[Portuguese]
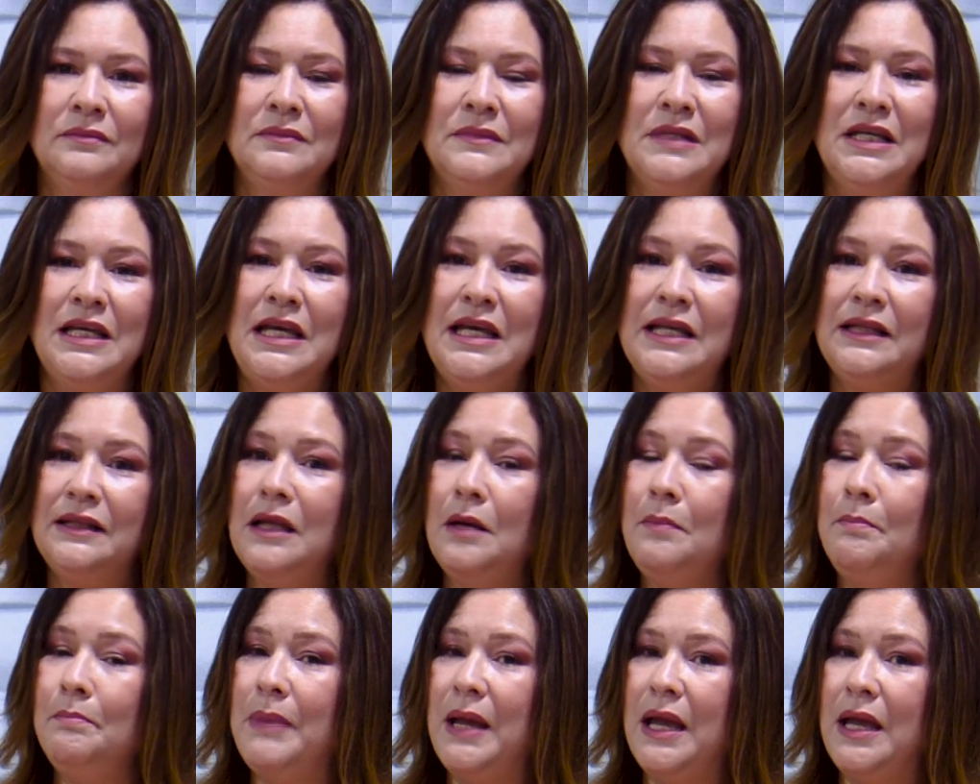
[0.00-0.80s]
E
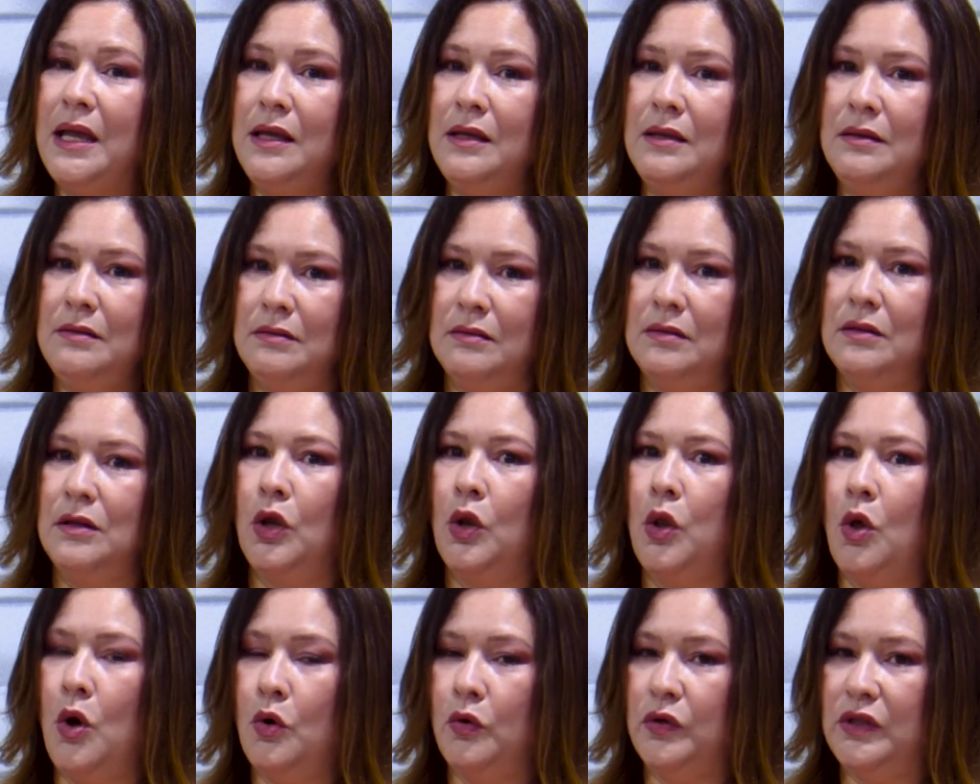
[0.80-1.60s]
também,
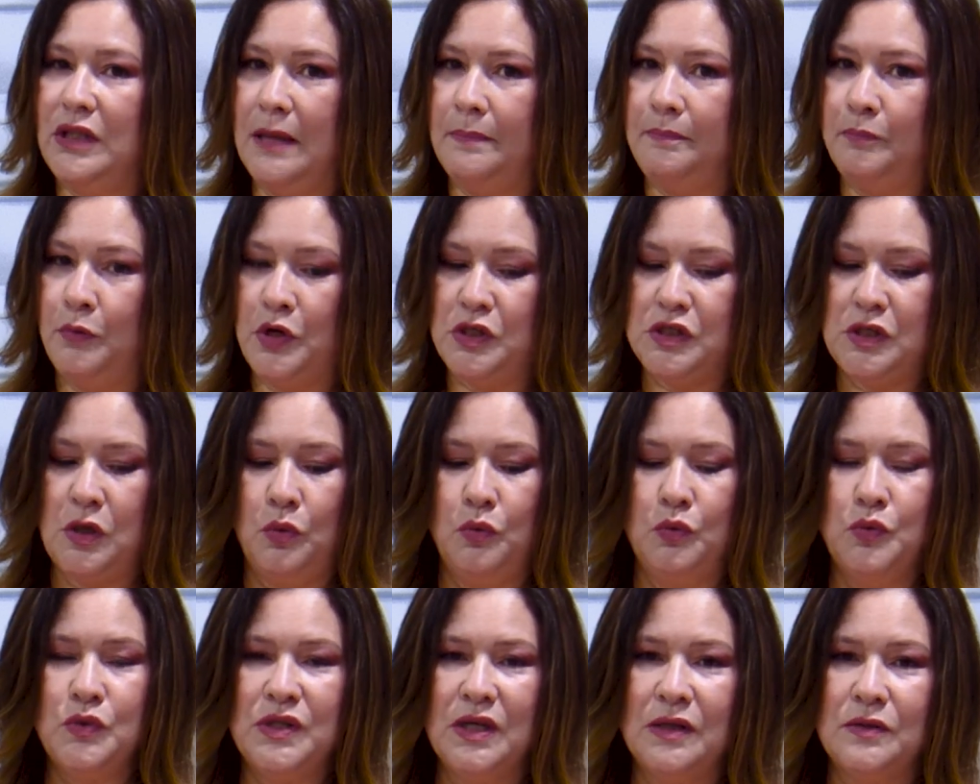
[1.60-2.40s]
logo depois,
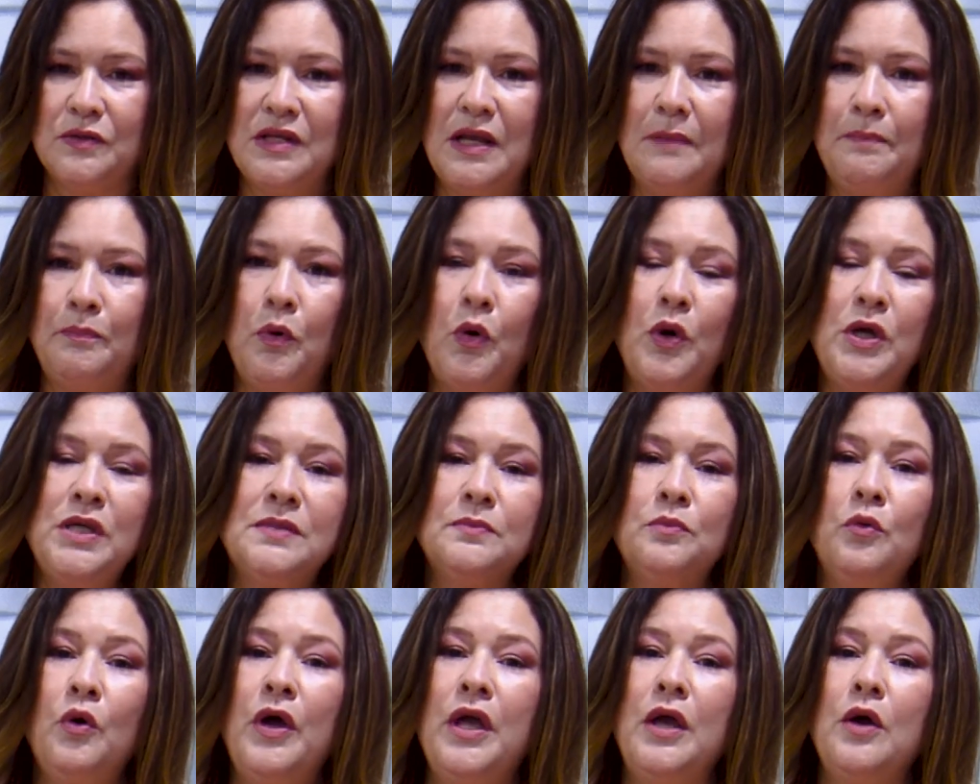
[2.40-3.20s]
alguns anos depois,
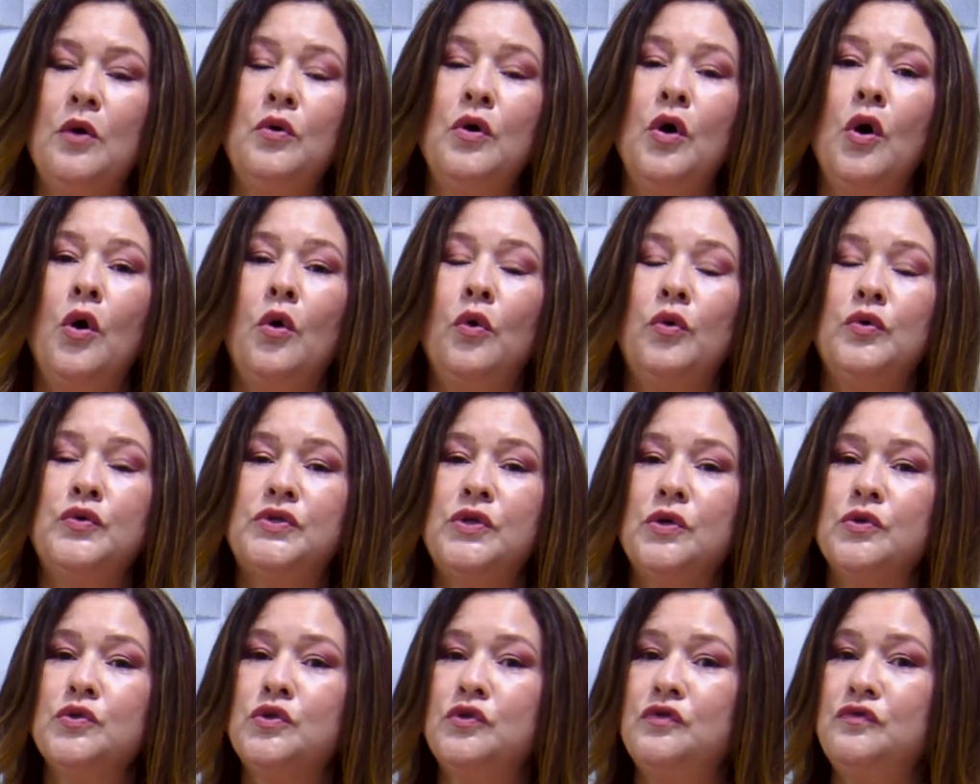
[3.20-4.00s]
morreu os
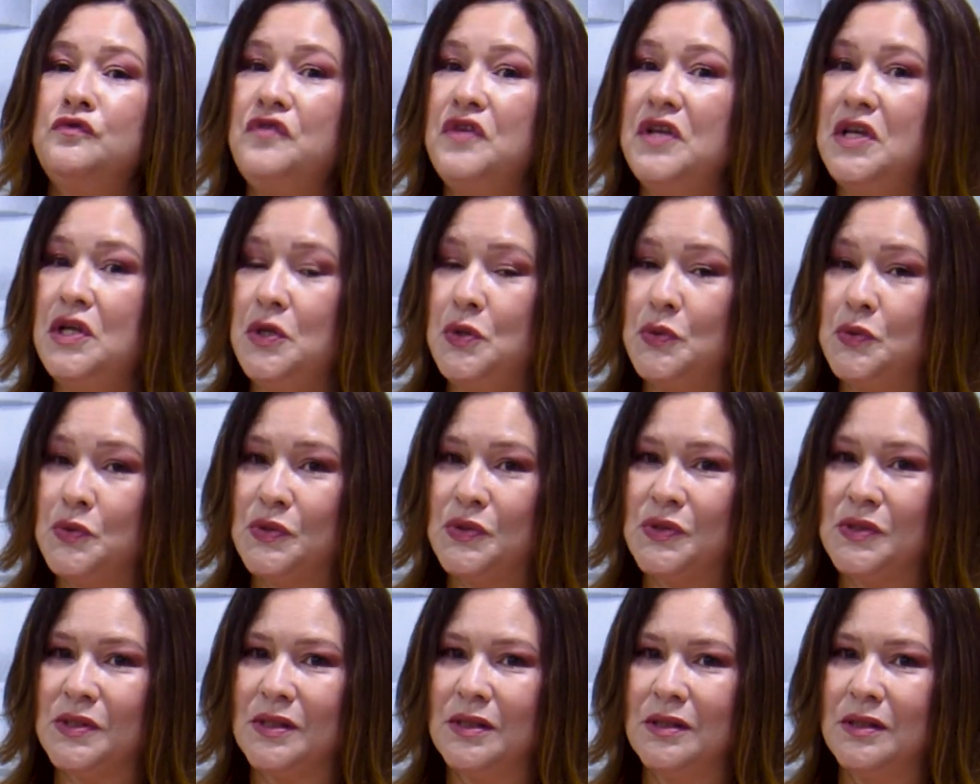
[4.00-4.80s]
seus
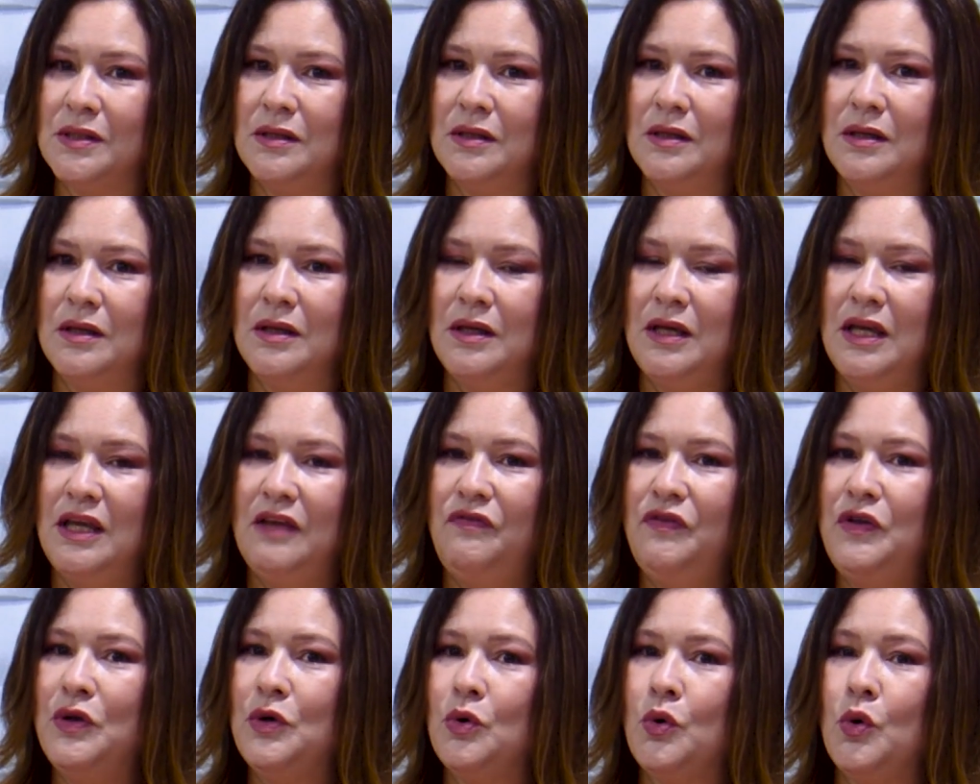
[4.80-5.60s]
filhos e
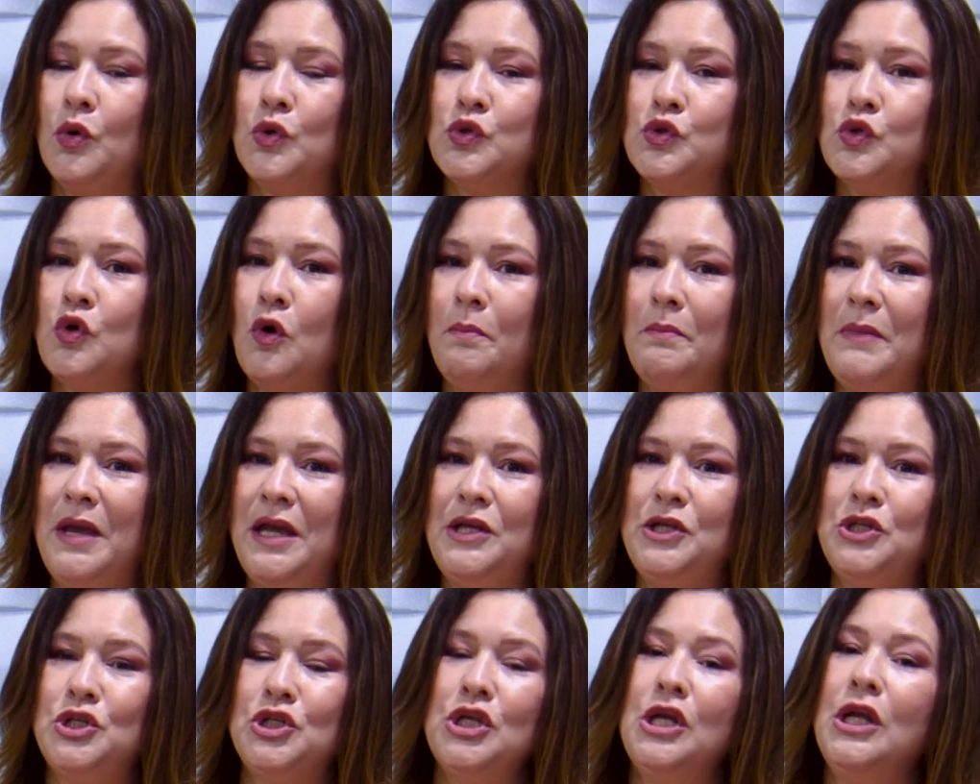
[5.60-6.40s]
ficou
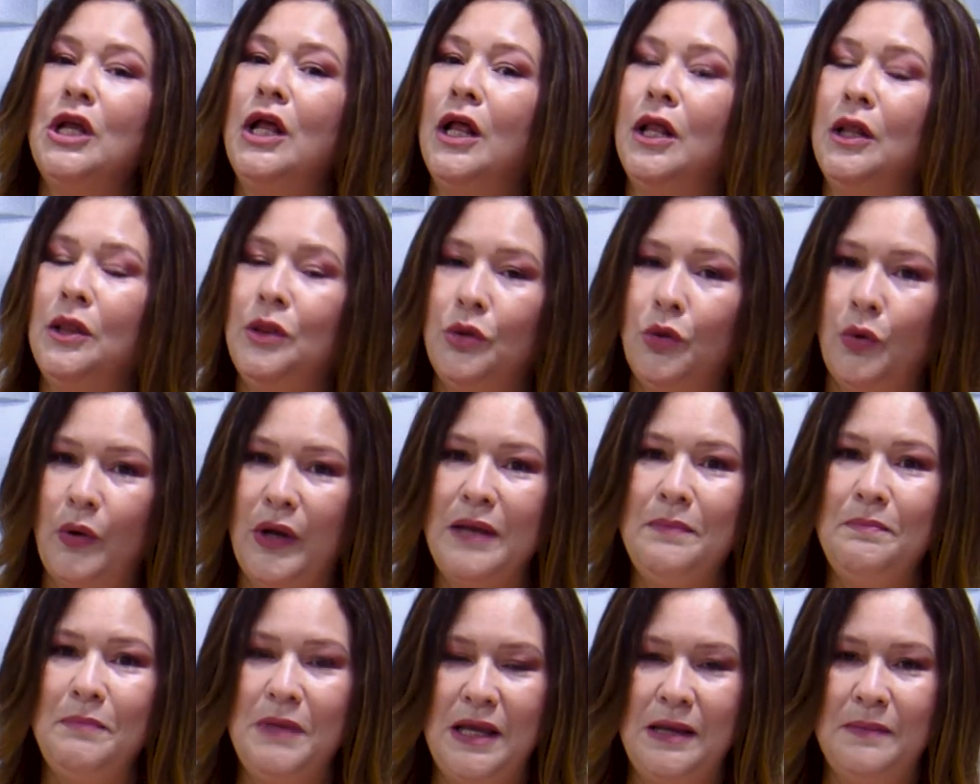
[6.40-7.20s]
somente
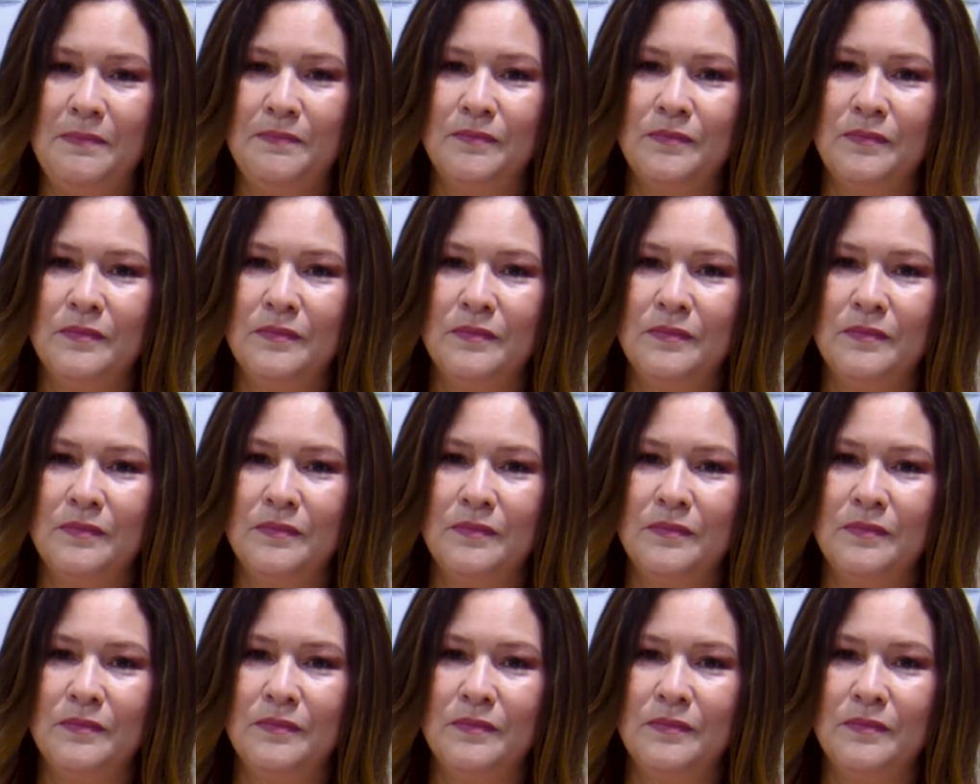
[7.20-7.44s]
Noemi.